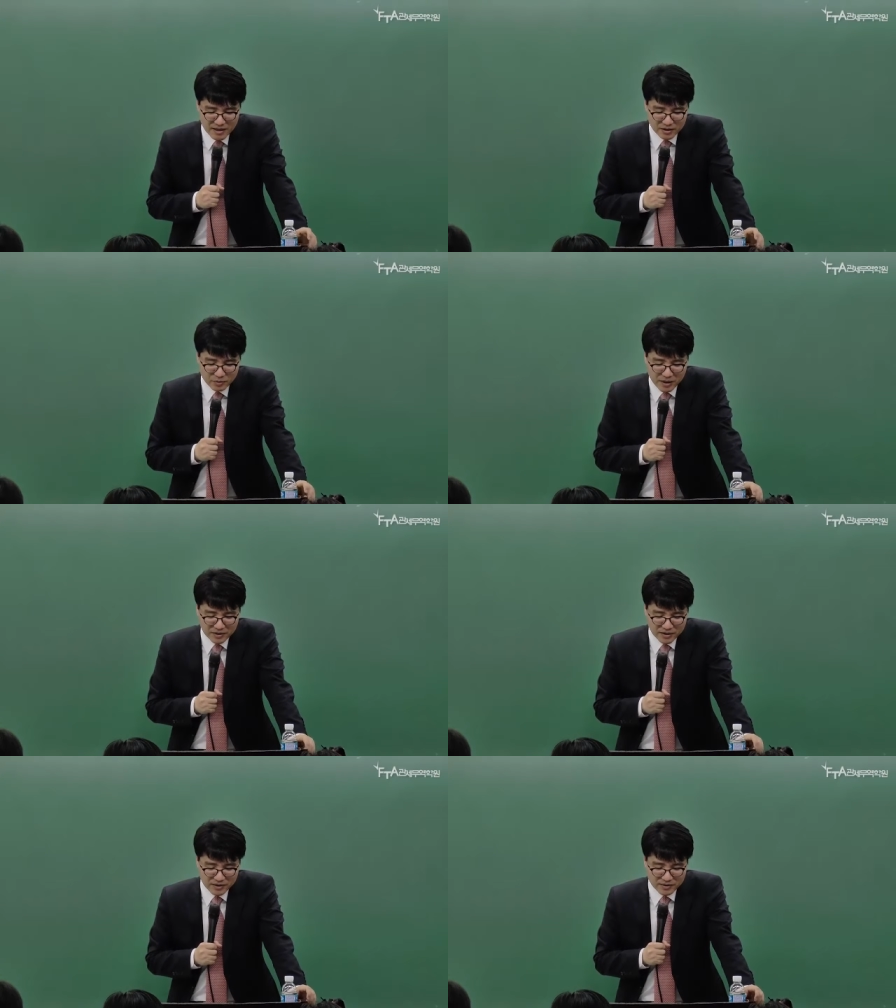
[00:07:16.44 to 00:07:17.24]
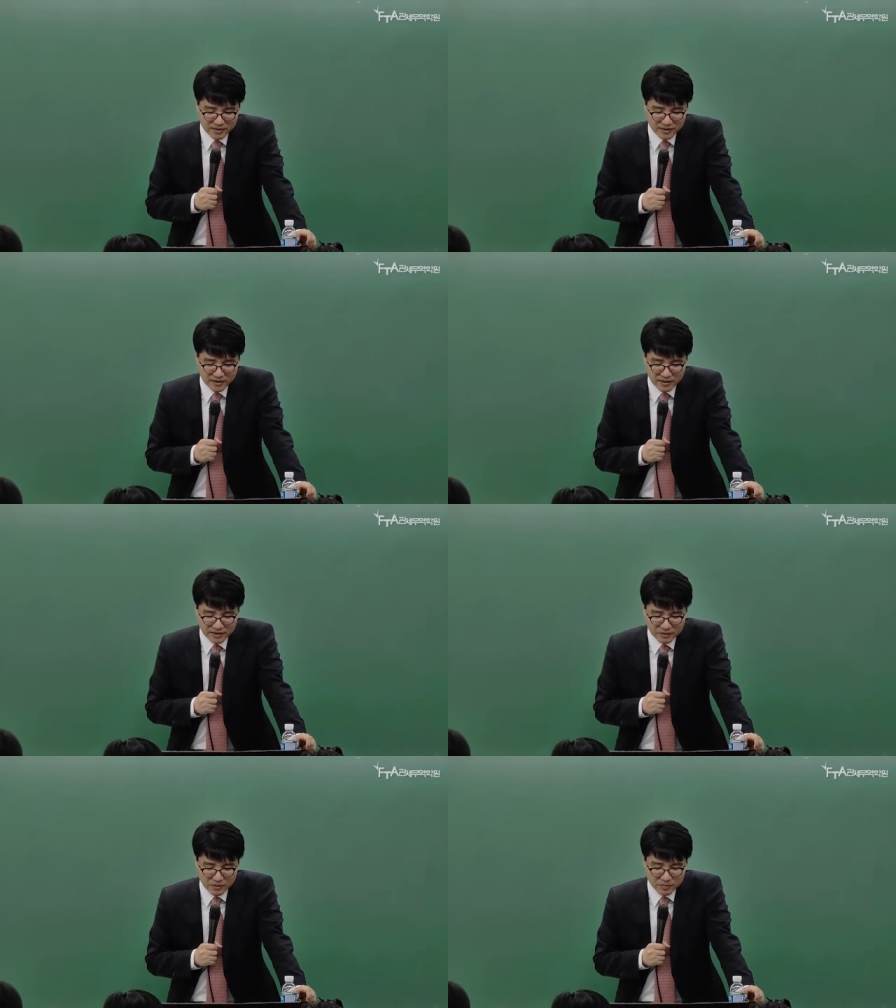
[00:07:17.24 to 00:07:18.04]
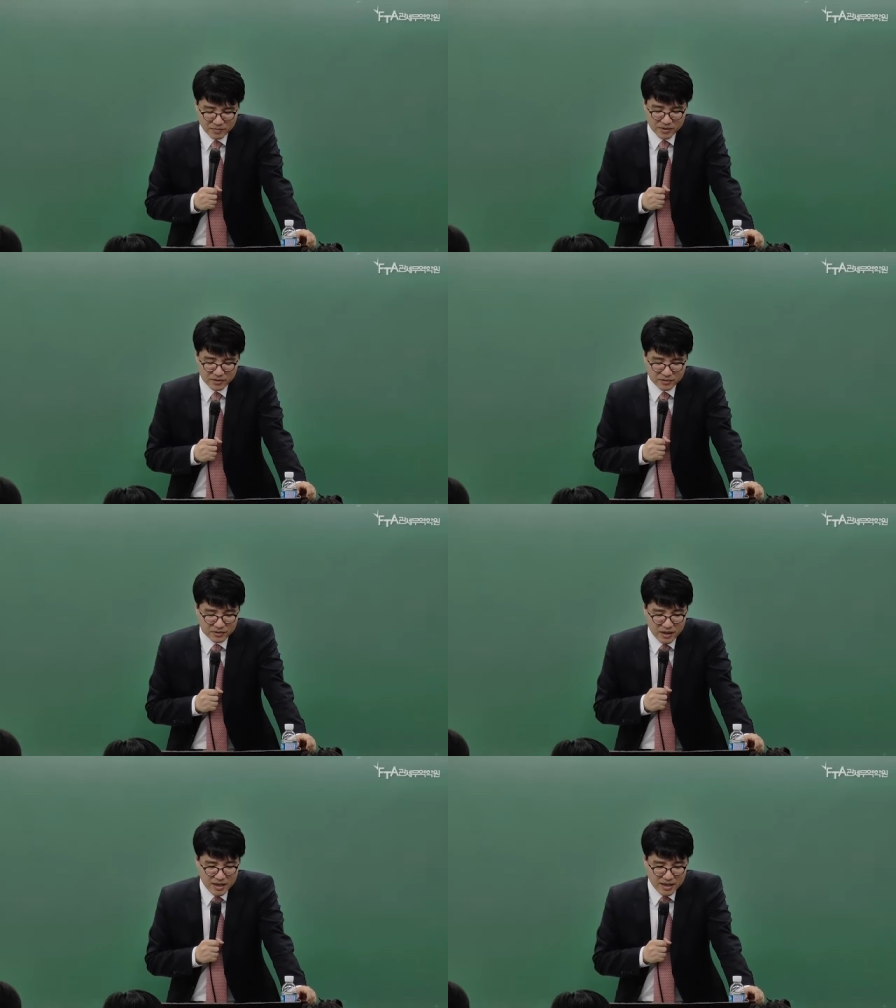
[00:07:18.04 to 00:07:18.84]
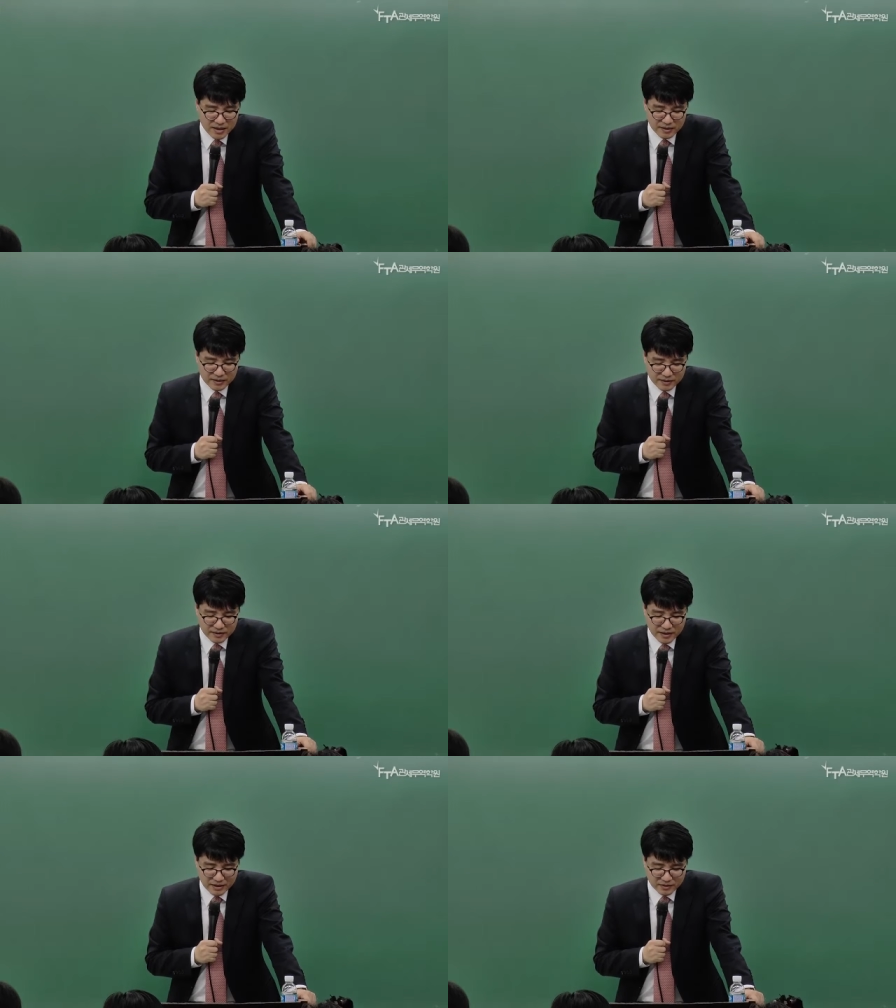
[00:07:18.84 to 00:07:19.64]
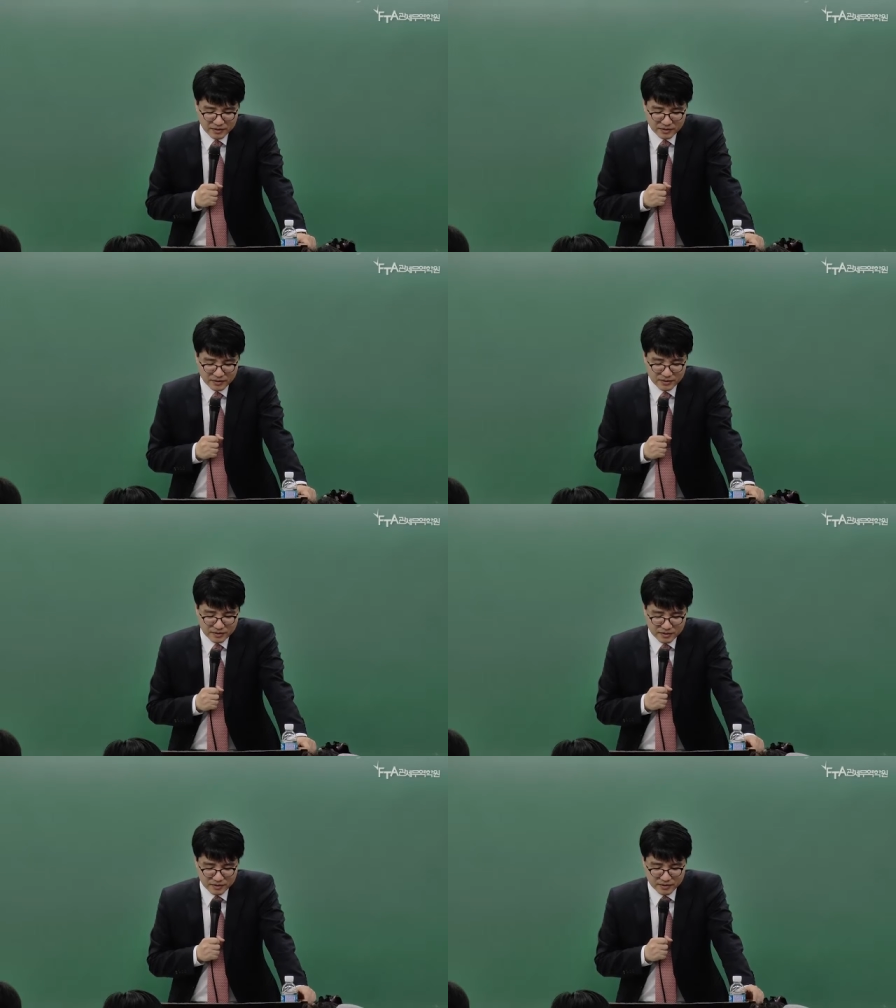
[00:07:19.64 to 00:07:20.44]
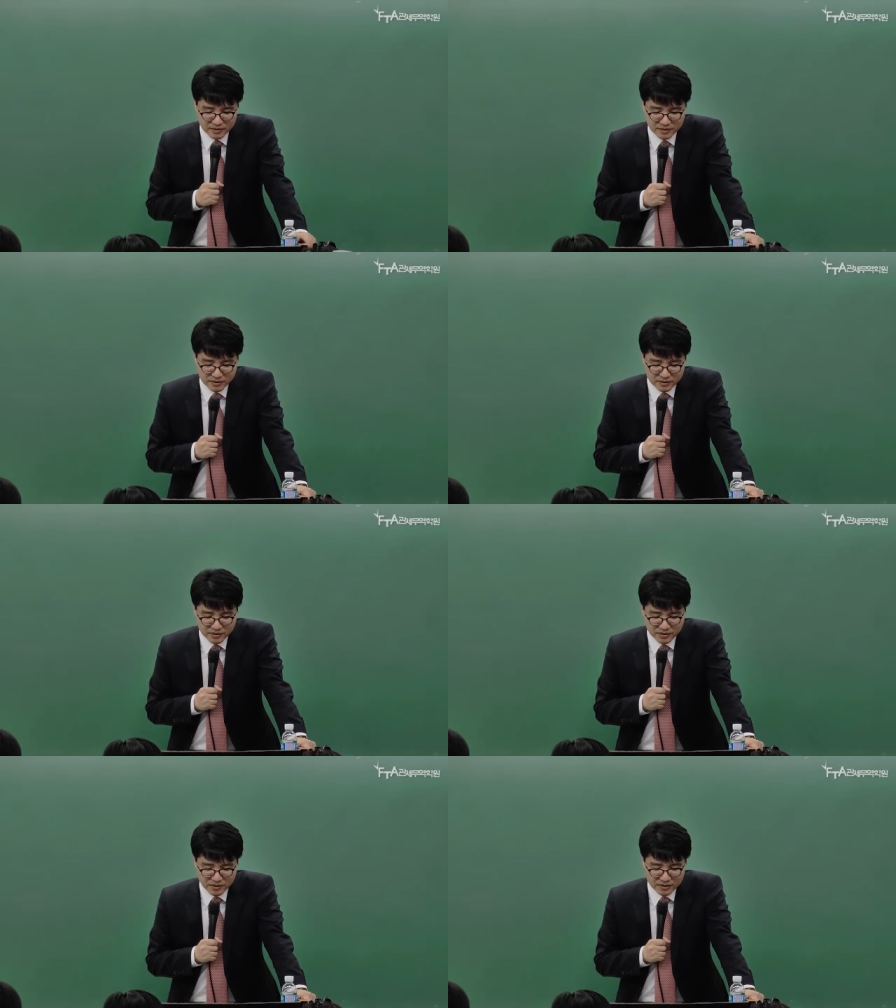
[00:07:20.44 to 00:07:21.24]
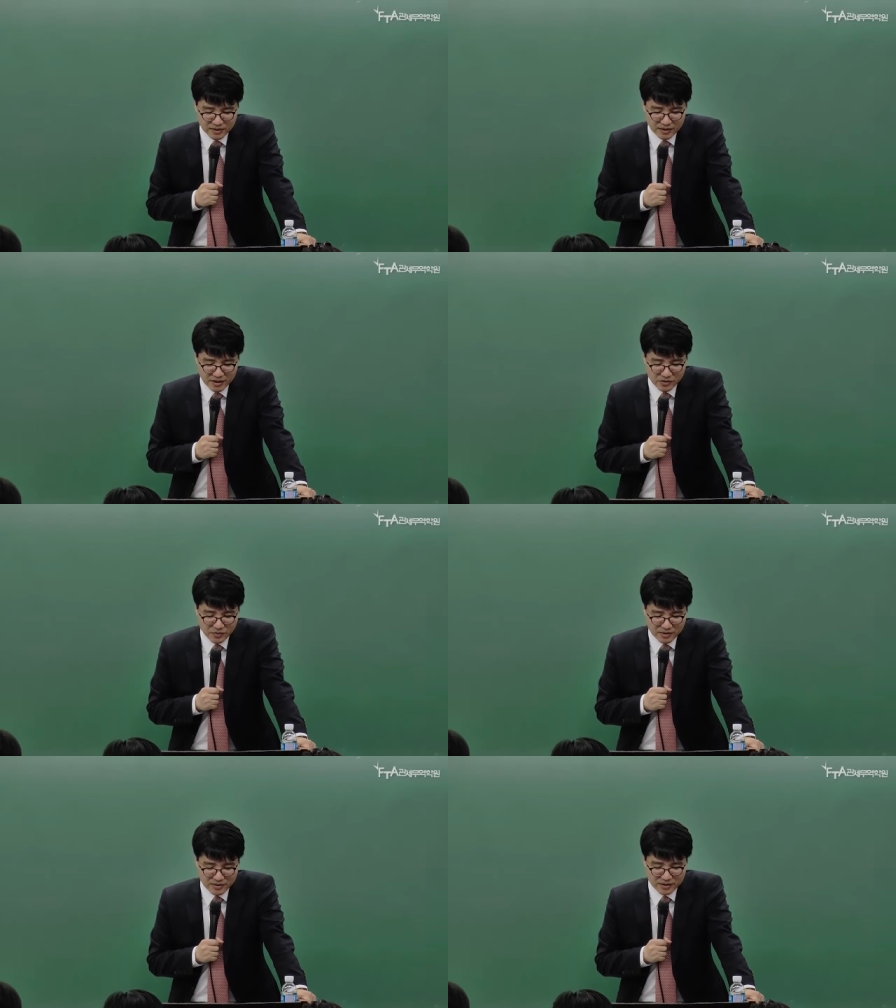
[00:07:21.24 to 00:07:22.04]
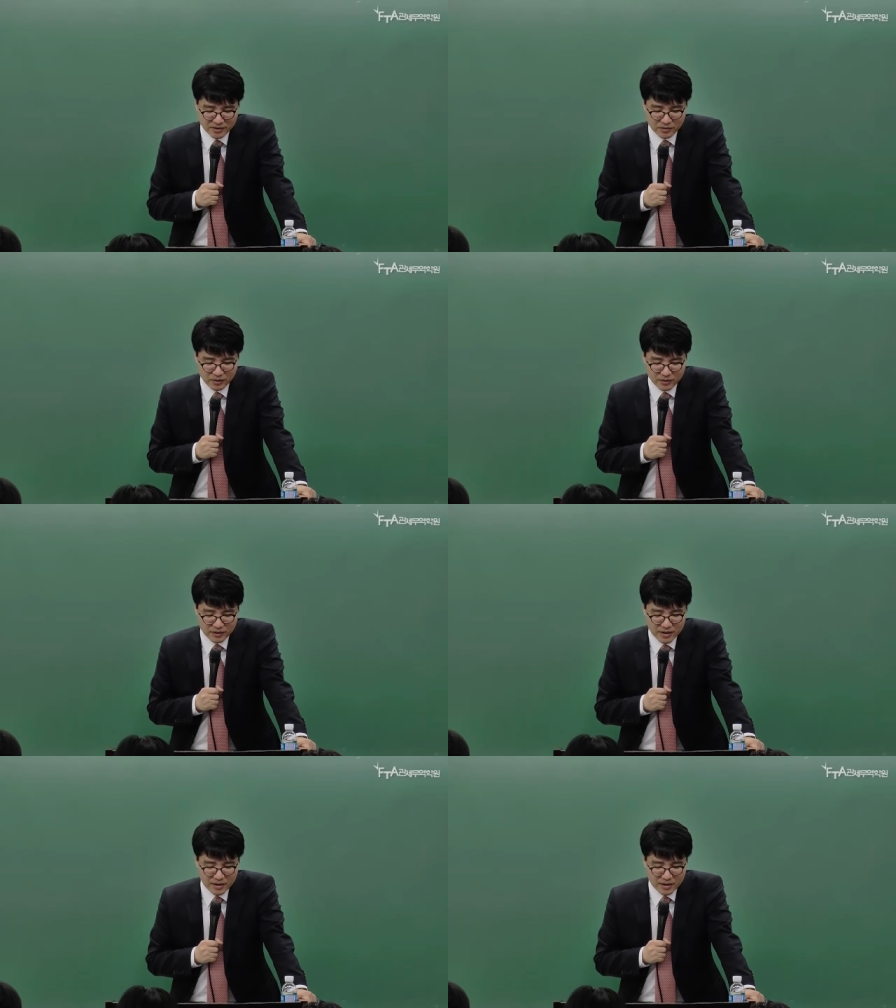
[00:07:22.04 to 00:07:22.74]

그 판단이 선행이 돼야 되고 법령 어, 대한 근거들을 어, 그 정확하게 가지고 왔어야 되죠.